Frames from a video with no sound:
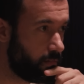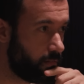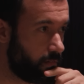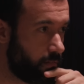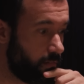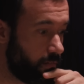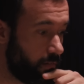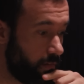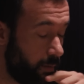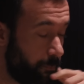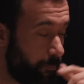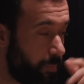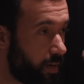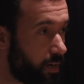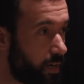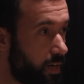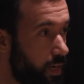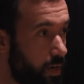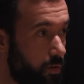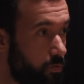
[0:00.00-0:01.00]
dar-me caso. Epá,
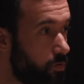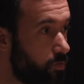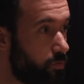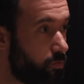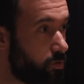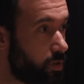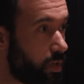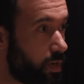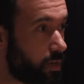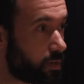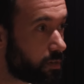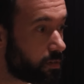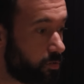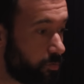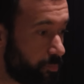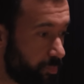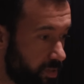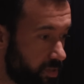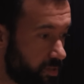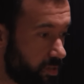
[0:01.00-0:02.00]
não, não vou dar.
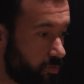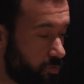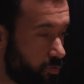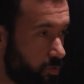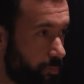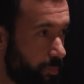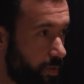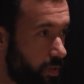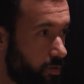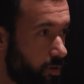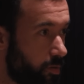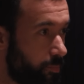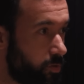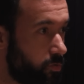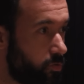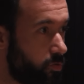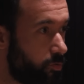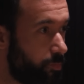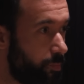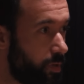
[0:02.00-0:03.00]
Não pediste a tua comida, come a
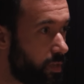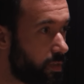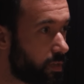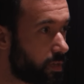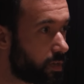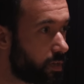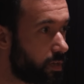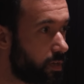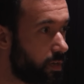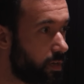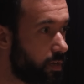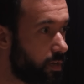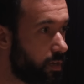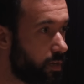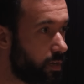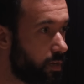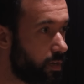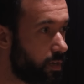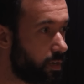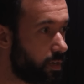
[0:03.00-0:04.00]
tua comida. Não vou
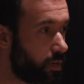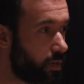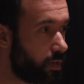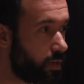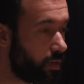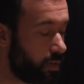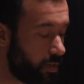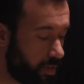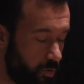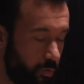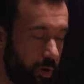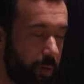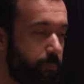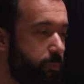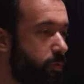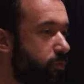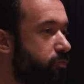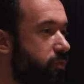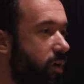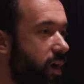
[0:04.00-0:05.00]
provar a tua comida. É Não é
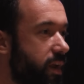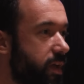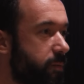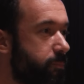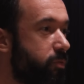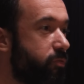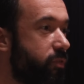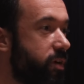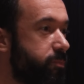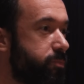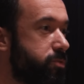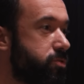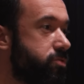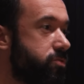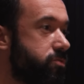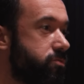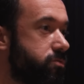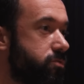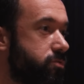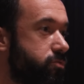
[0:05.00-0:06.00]
provar, é que provar depois
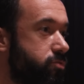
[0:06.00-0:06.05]
são